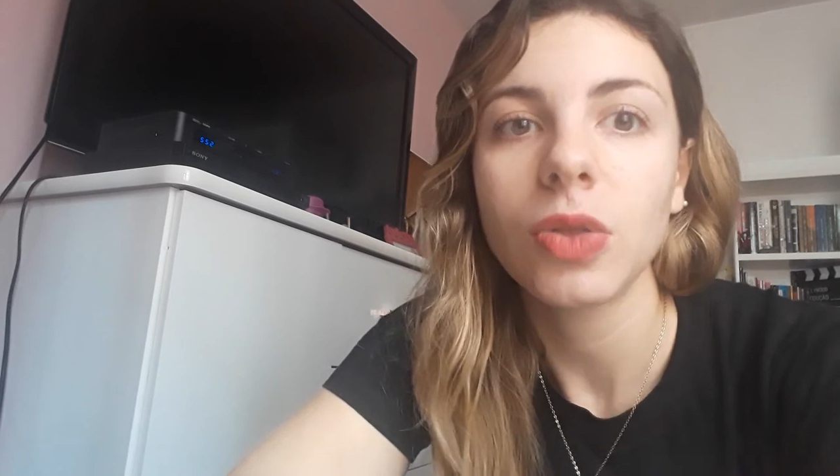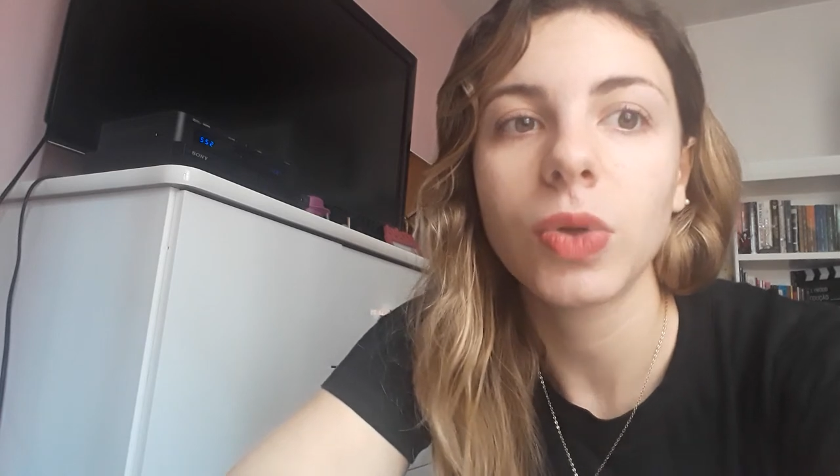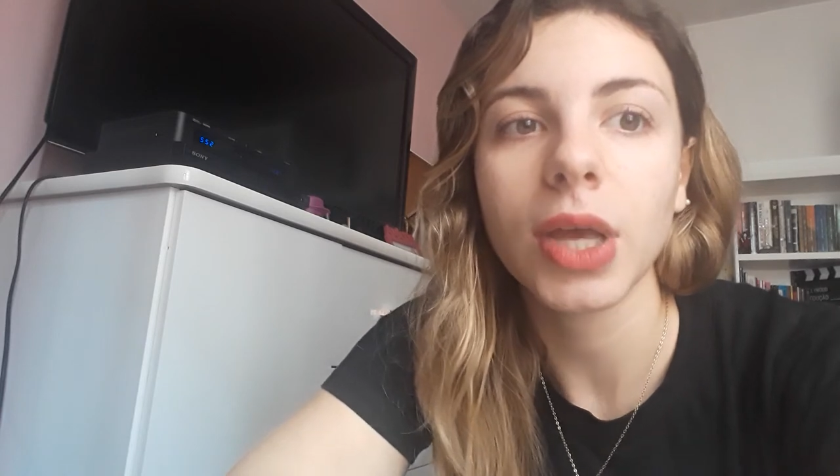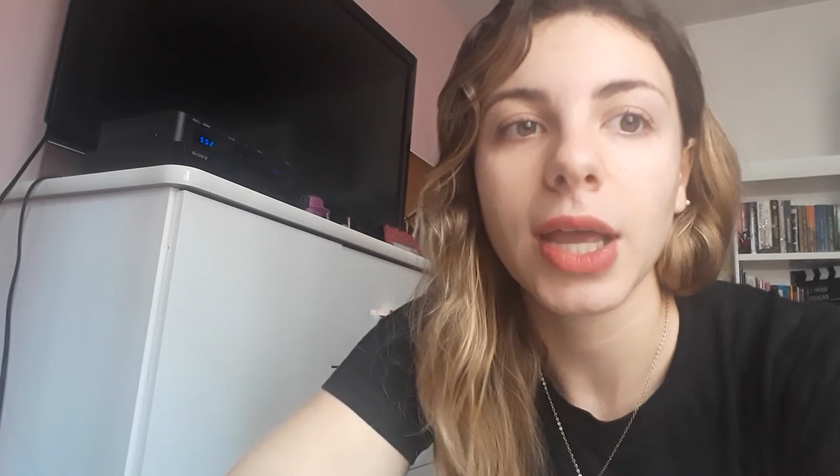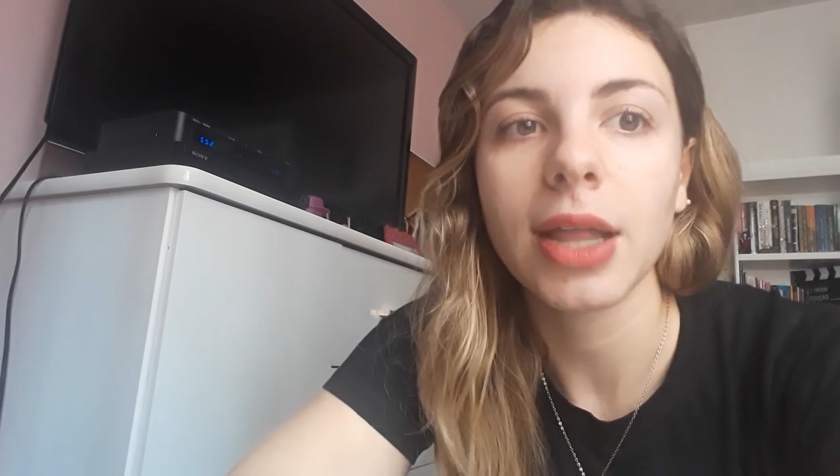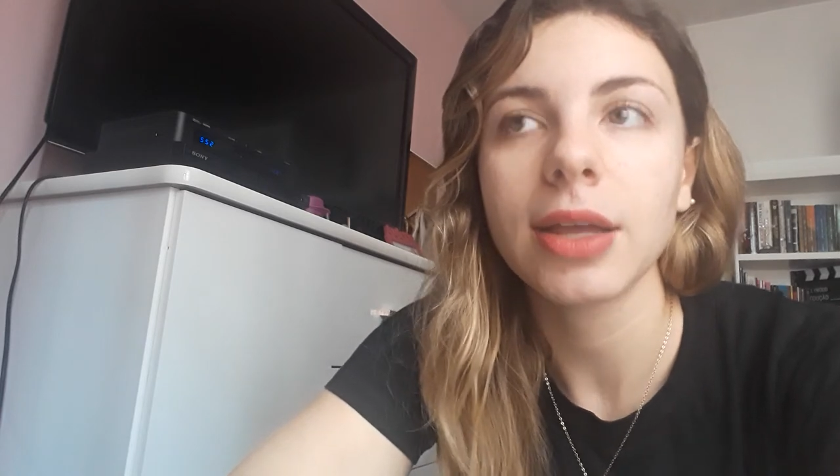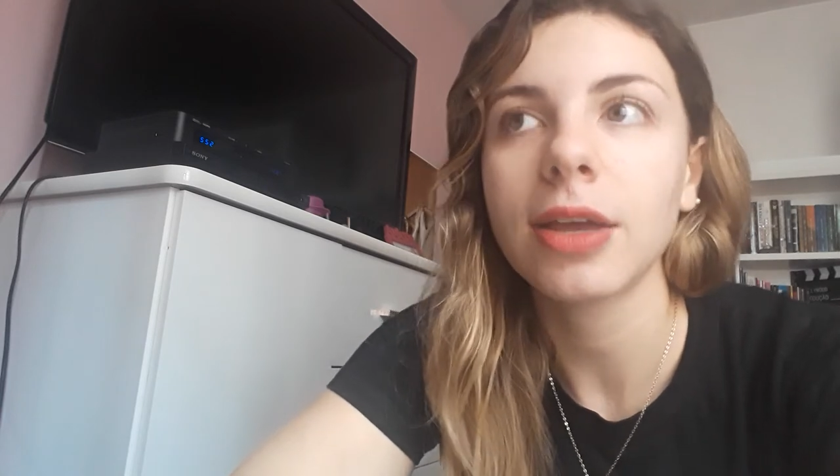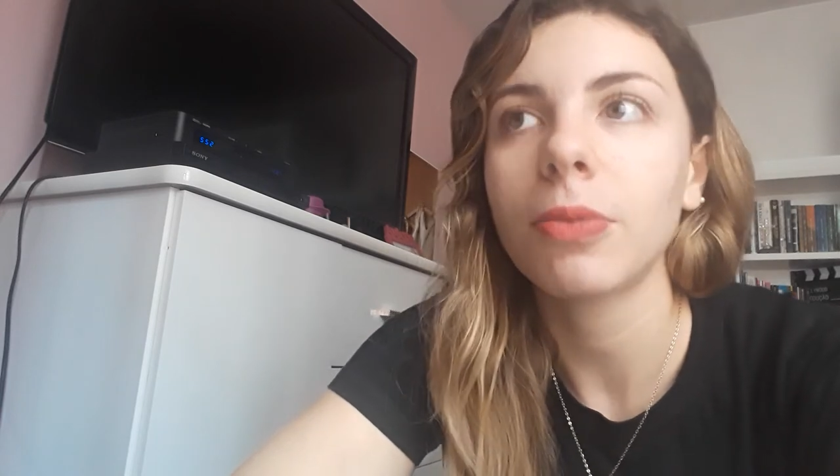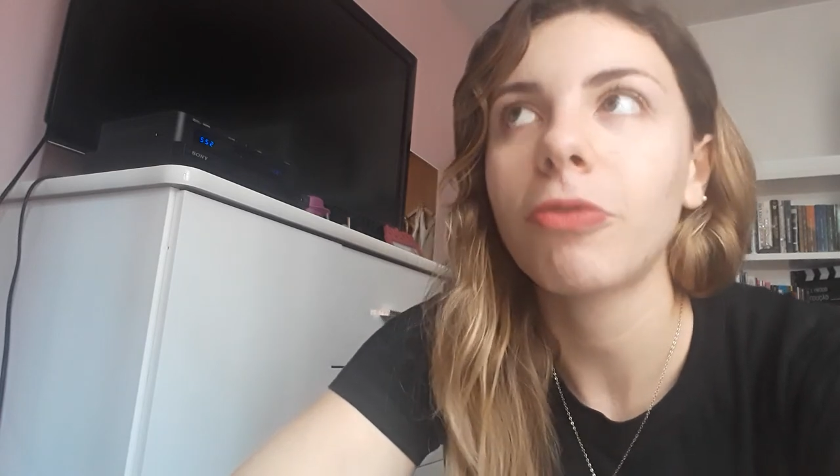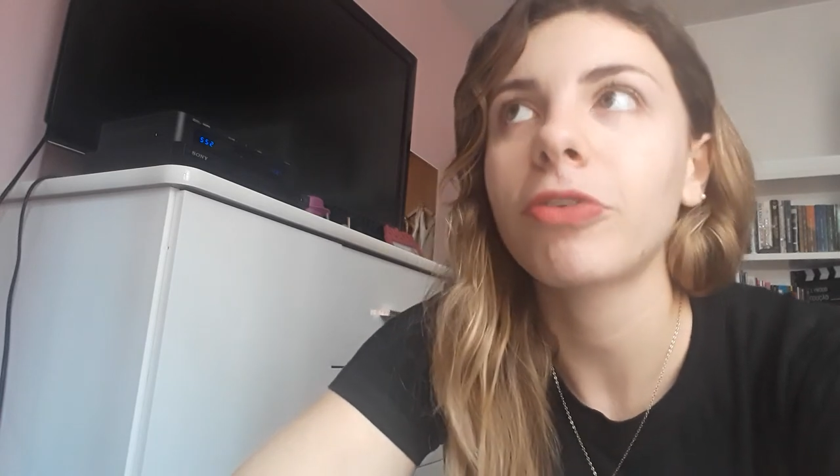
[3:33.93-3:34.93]
do que aquela
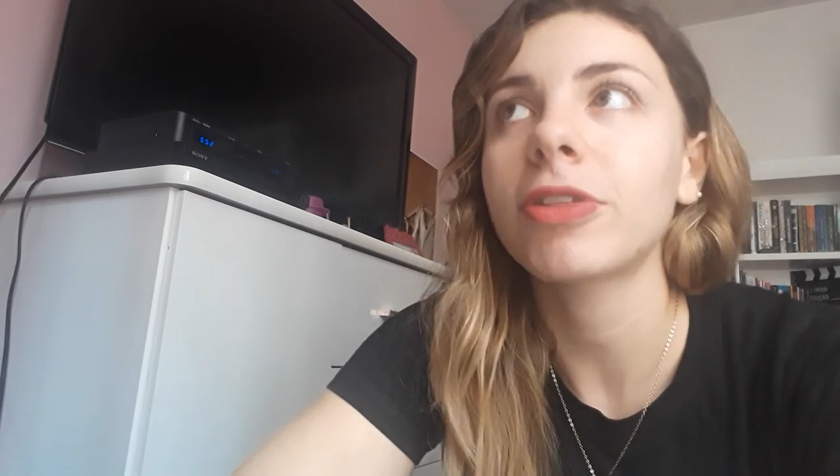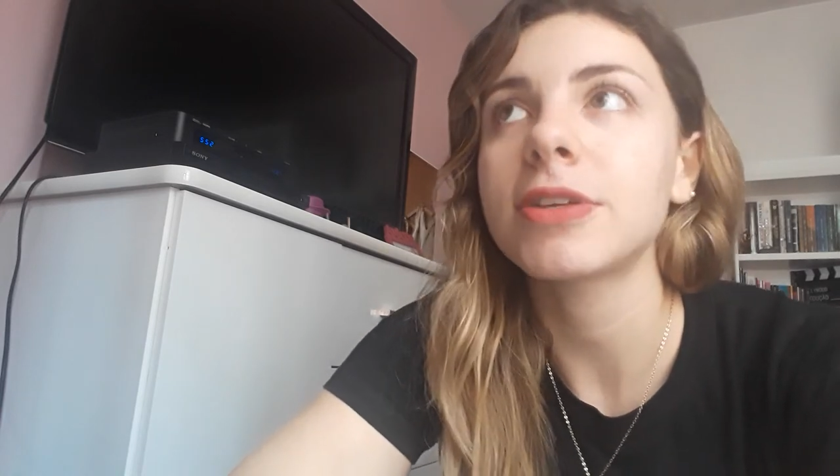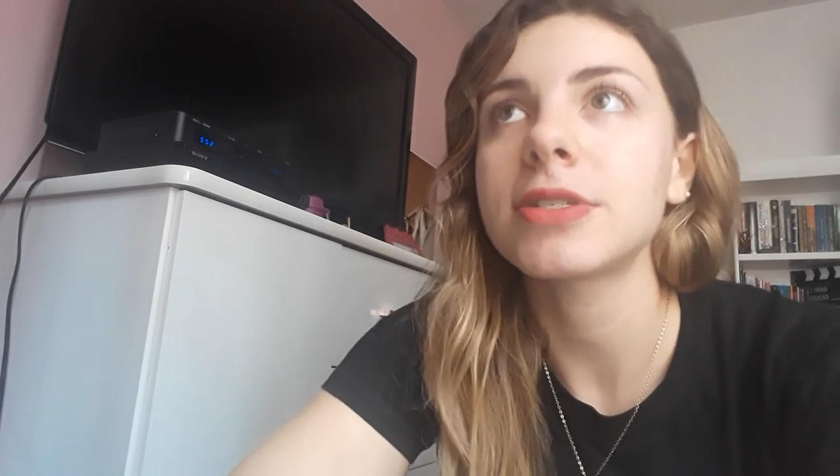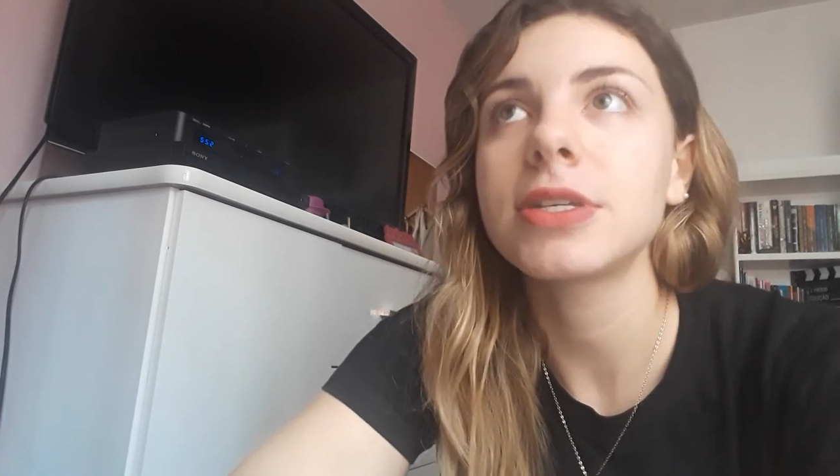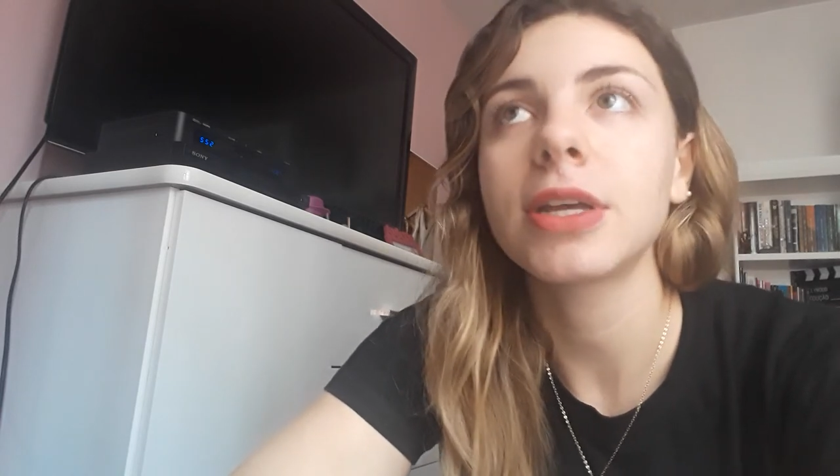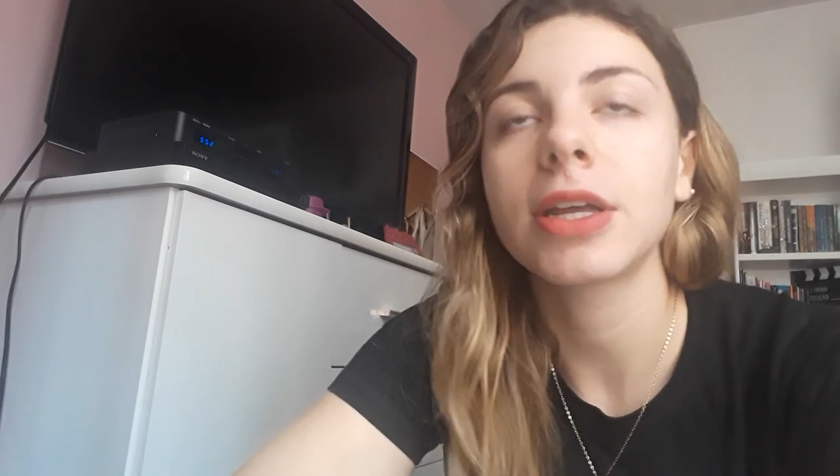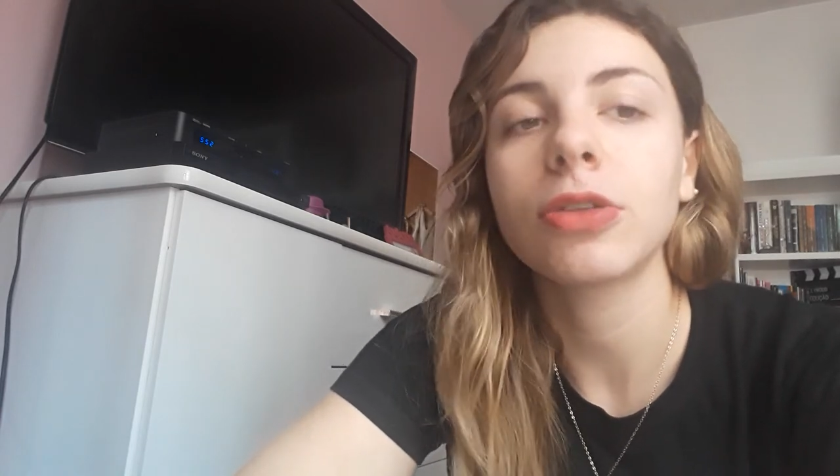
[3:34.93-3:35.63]
que é uma fantasia,